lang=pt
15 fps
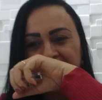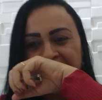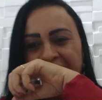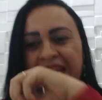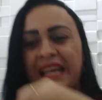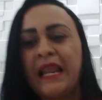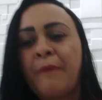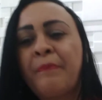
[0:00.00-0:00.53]

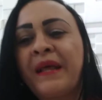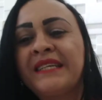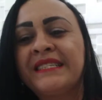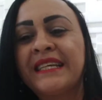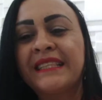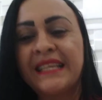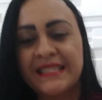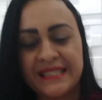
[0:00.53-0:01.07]
E ele
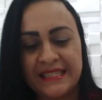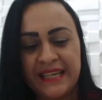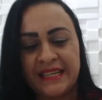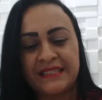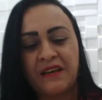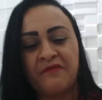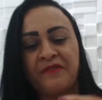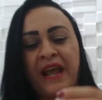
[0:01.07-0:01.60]
apresenta, assim,
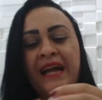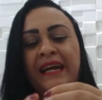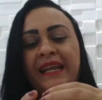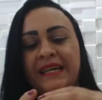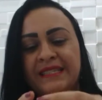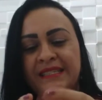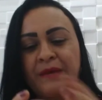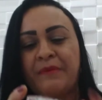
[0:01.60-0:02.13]
essa
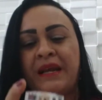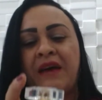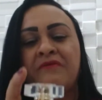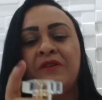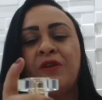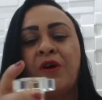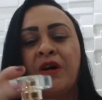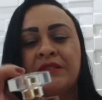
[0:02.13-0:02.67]
fragrância
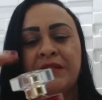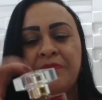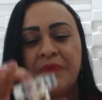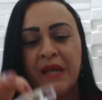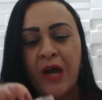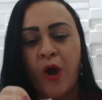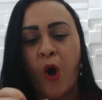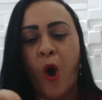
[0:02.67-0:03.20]
maravilhosa,
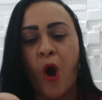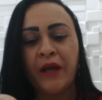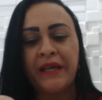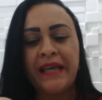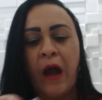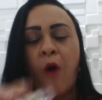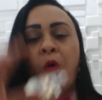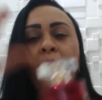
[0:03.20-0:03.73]

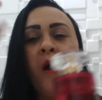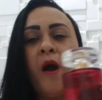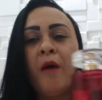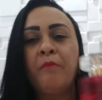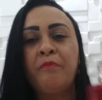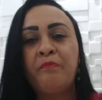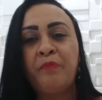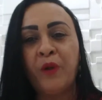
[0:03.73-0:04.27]
Royal
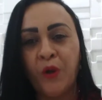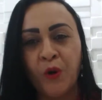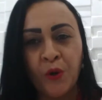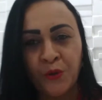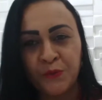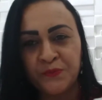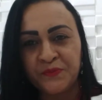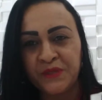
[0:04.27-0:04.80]

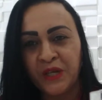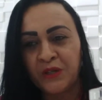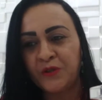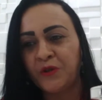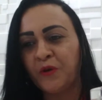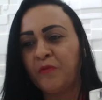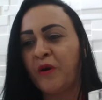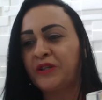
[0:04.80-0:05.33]
Plum,
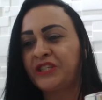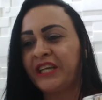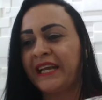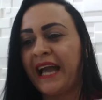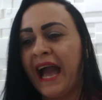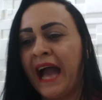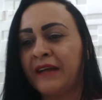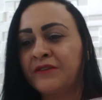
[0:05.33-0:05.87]
do
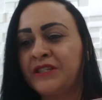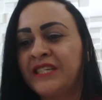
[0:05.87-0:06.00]
Boticário.